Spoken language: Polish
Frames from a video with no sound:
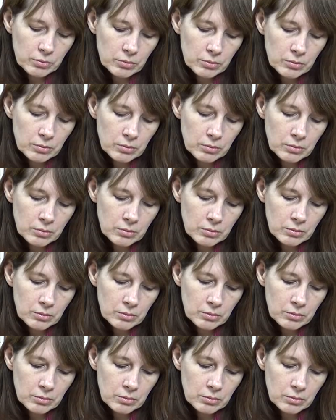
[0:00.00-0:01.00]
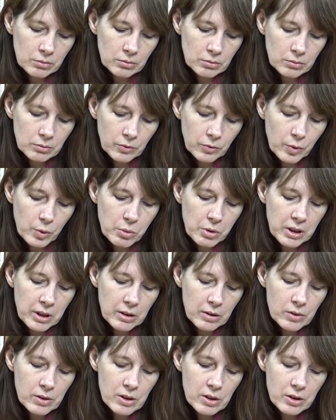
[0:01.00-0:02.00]
mm,
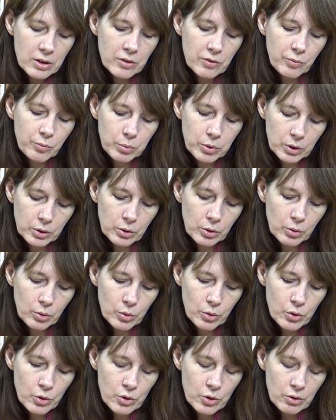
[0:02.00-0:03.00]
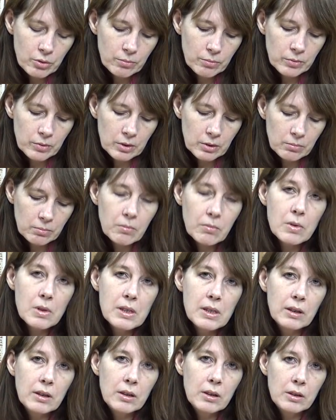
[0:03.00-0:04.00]
wybierające się w podróż
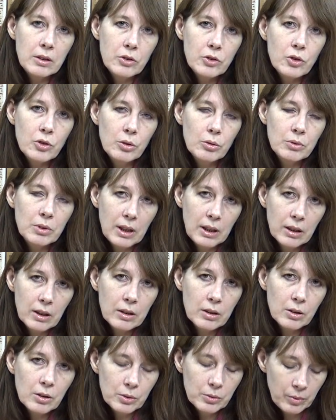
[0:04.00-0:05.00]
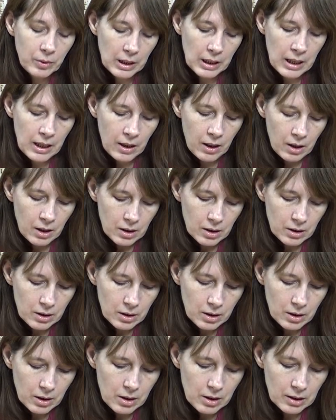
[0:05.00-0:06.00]
zagraniczną, daleką,
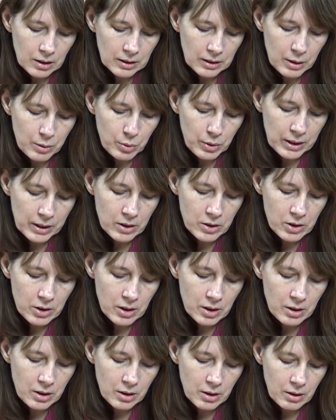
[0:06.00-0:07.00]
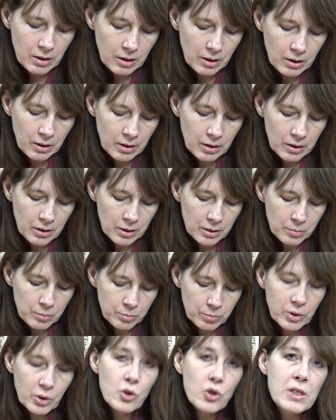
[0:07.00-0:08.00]
e, jak najbardziej e,
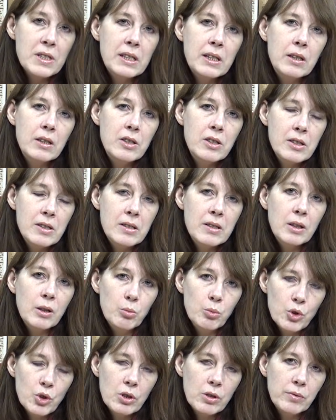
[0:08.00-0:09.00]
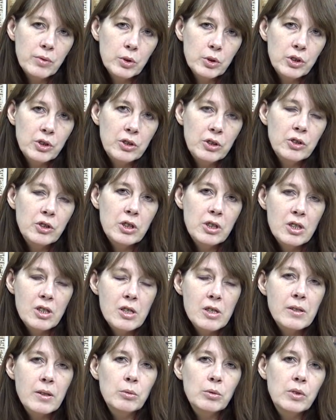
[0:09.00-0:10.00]
korzystajcie z tych możliwości, czy
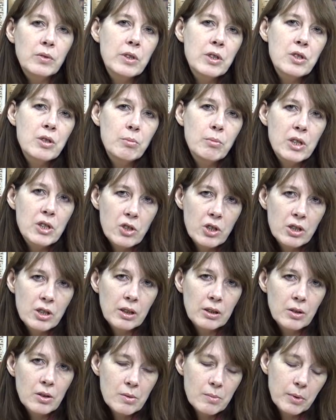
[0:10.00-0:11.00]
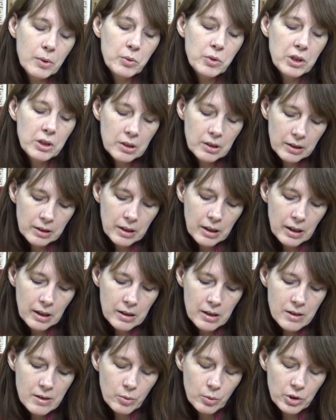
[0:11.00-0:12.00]
jeśli są to Wasze marzenia do spełnienia,
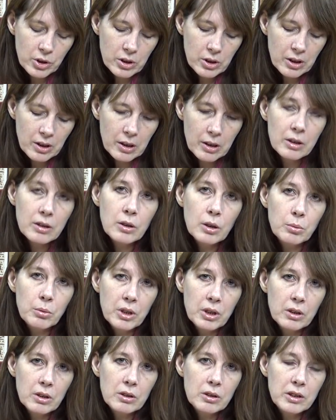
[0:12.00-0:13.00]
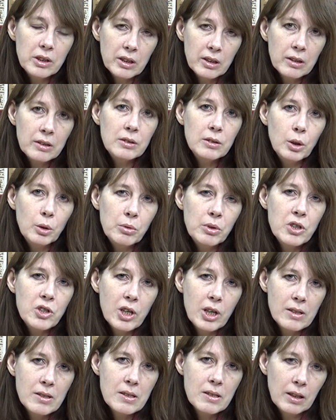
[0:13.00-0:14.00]
realizujcie jej, dobry, je, dobry
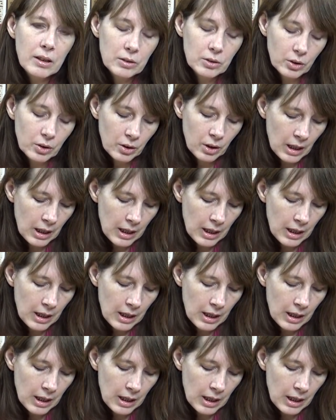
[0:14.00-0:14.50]
czas na to.